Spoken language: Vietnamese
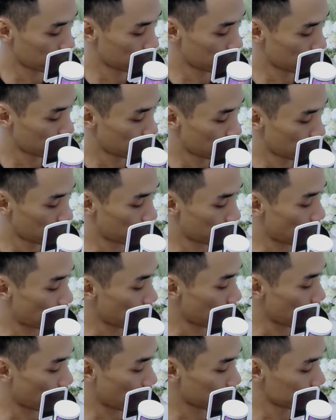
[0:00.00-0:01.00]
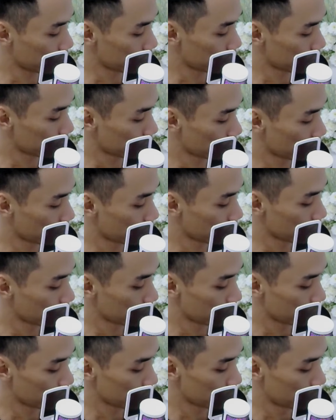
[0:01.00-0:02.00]
Vả lại,
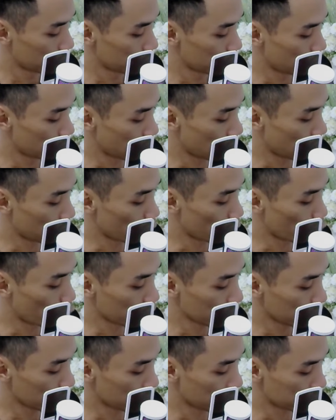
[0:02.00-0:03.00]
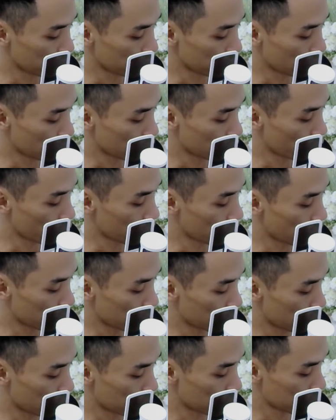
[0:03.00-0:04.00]
mình đã muốn là sẽ tự quyết định mà
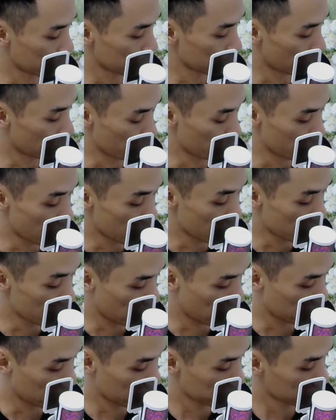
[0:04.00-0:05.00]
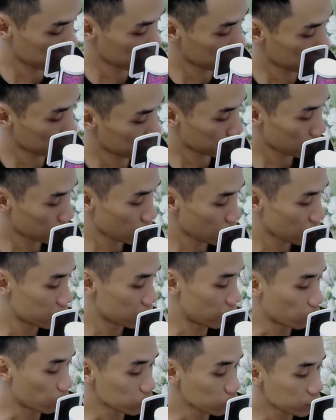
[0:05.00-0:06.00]
cậu nhớ lại dẫu
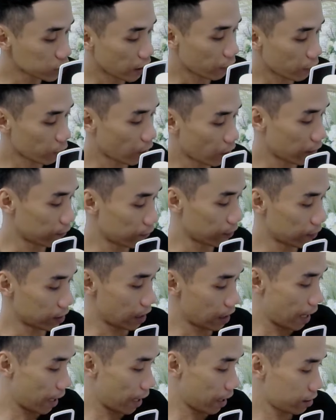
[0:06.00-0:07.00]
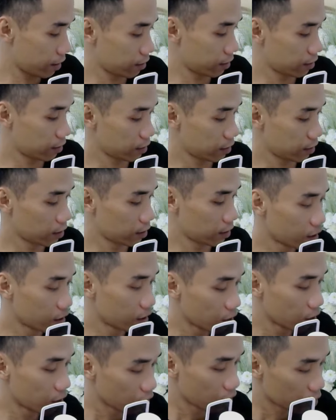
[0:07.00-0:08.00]
sao hai viên đá
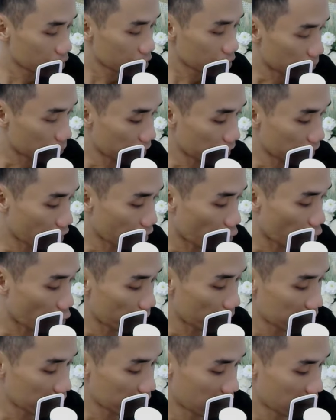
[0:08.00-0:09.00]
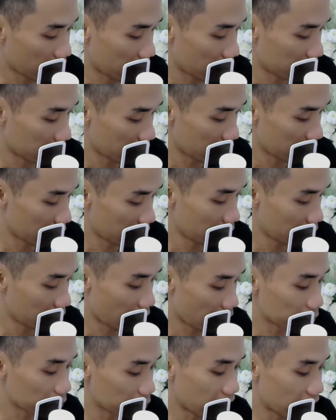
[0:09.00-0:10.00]
cũng đã cho cậu biết rằng ông
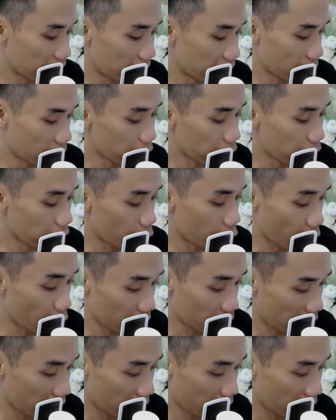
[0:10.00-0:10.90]
già vẫn phù hộ cậu